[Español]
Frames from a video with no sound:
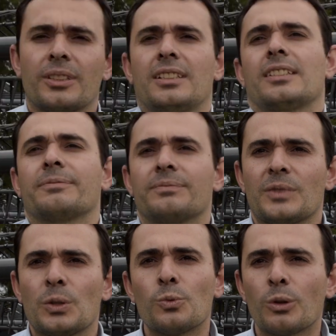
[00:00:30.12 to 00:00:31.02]
de,
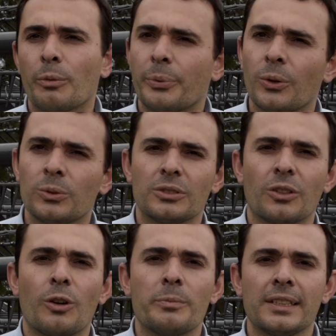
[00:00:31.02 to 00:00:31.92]
de un nuevo
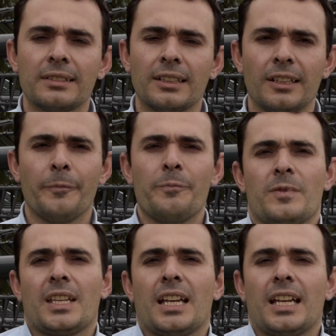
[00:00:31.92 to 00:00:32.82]
producto comienza
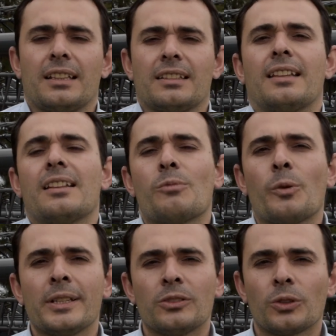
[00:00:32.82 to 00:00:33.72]
desde el
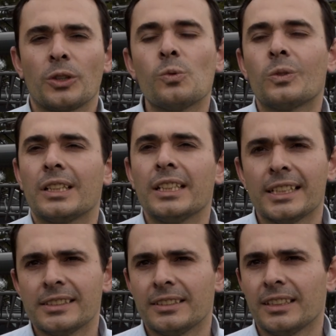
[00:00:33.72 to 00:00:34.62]
momento que un
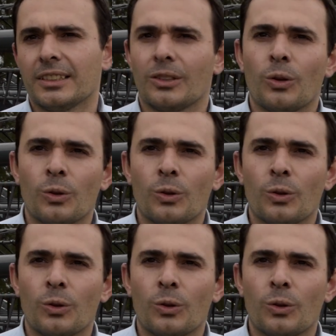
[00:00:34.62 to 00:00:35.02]
cliente o